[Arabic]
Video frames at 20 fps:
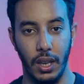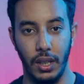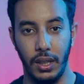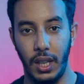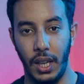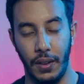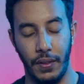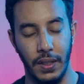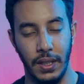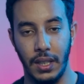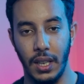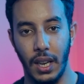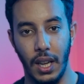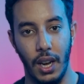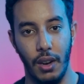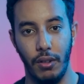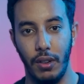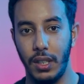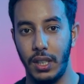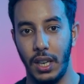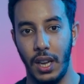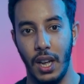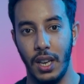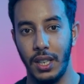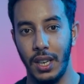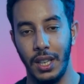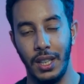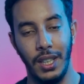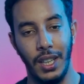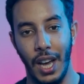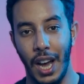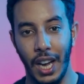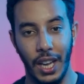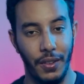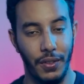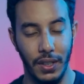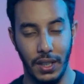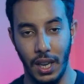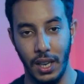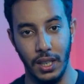ضيع في الزنقه ولا شي حاجه هذه
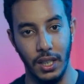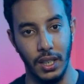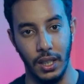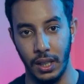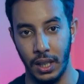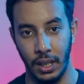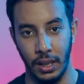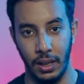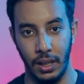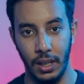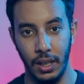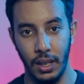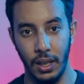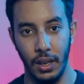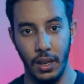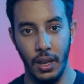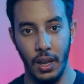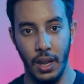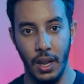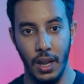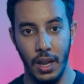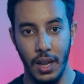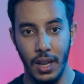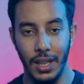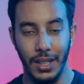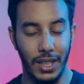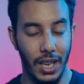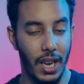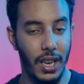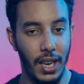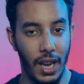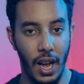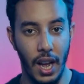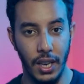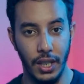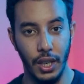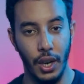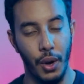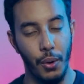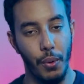اكفس حاجه تقدر دير ثاني
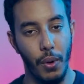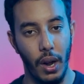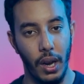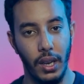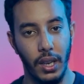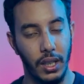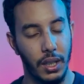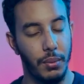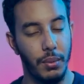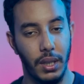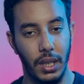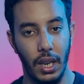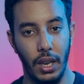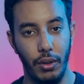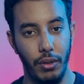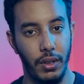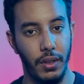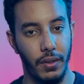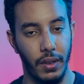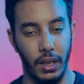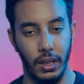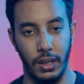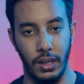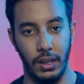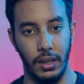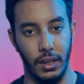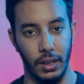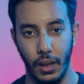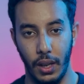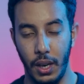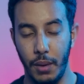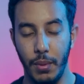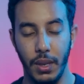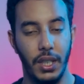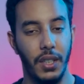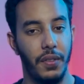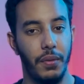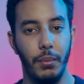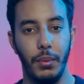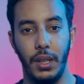حاجه هو انك تمشي لليونيفرسيتي اللي
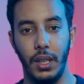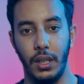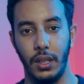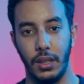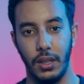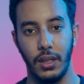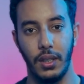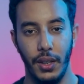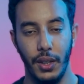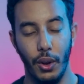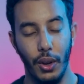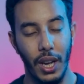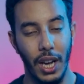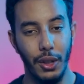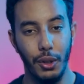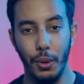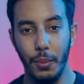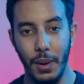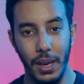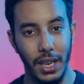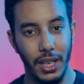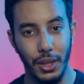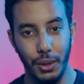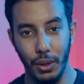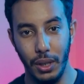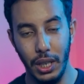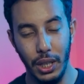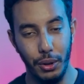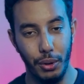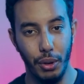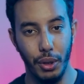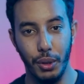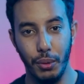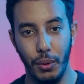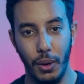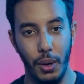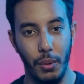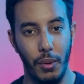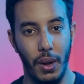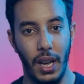ماشي في مدينتك دونك هادو هما لي لي دو
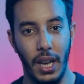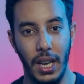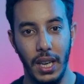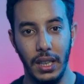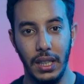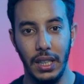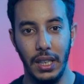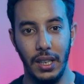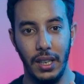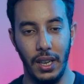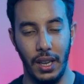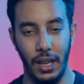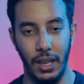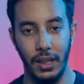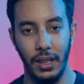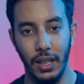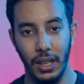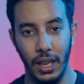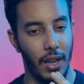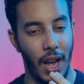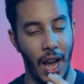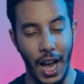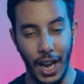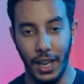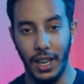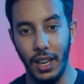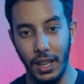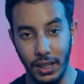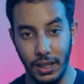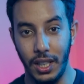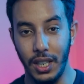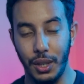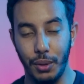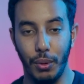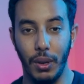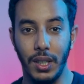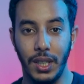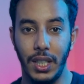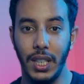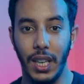شوا الوحيدين اللي عندك هكا دي
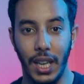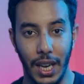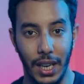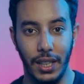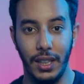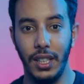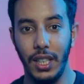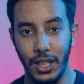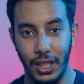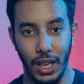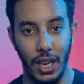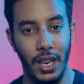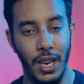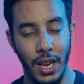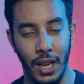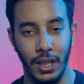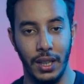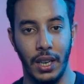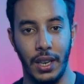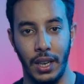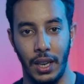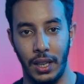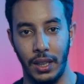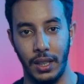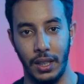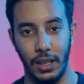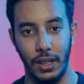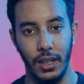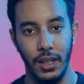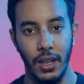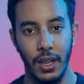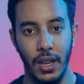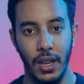شوا ديريكت نيشان اللي نقدر نعطيك